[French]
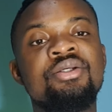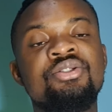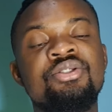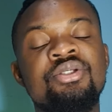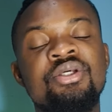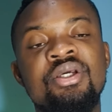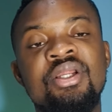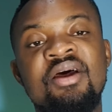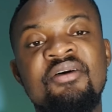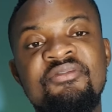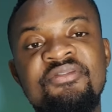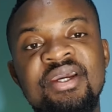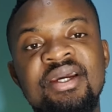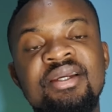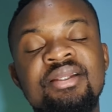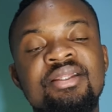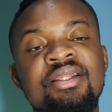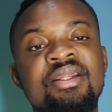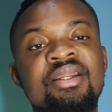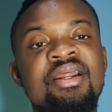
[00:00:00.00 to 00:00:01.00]
c'est la
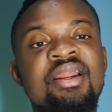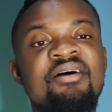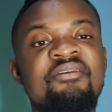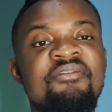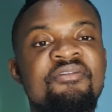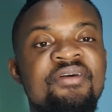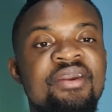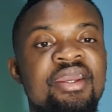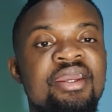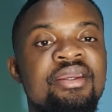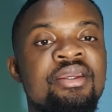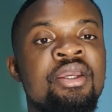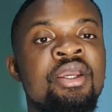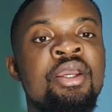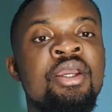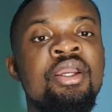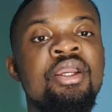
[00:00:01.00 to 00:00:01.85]
fierté de l'Afrique.